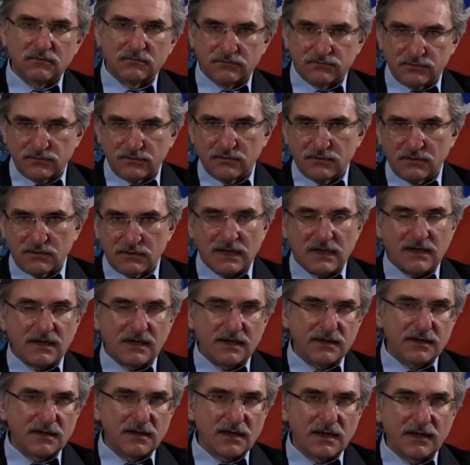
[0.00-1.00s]
все-таки
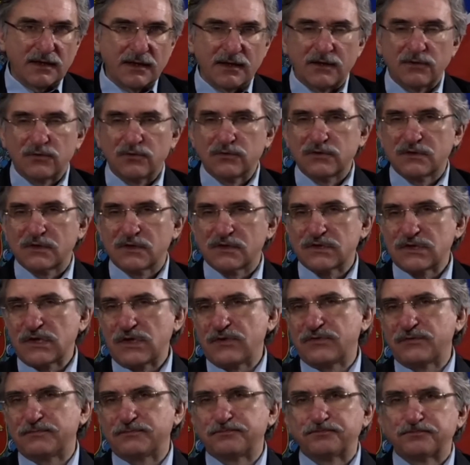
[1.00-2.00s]
какая-никакая, но
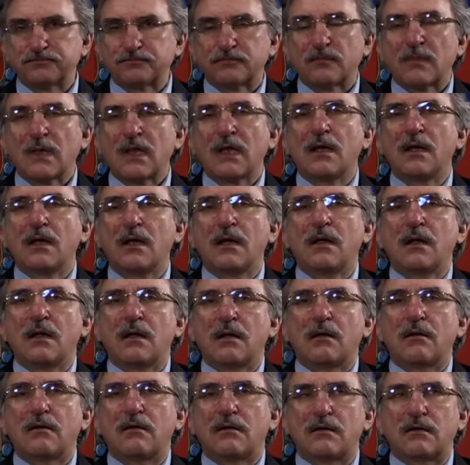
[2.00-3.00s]
держава.
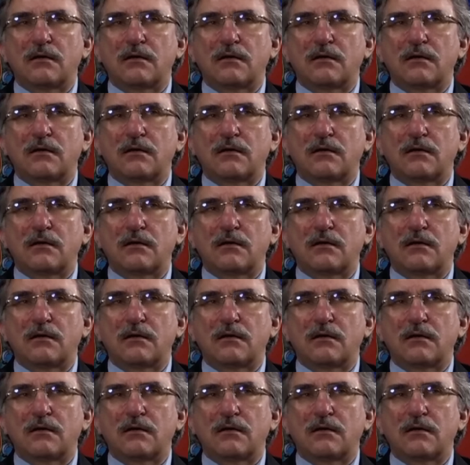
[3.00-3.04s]
А,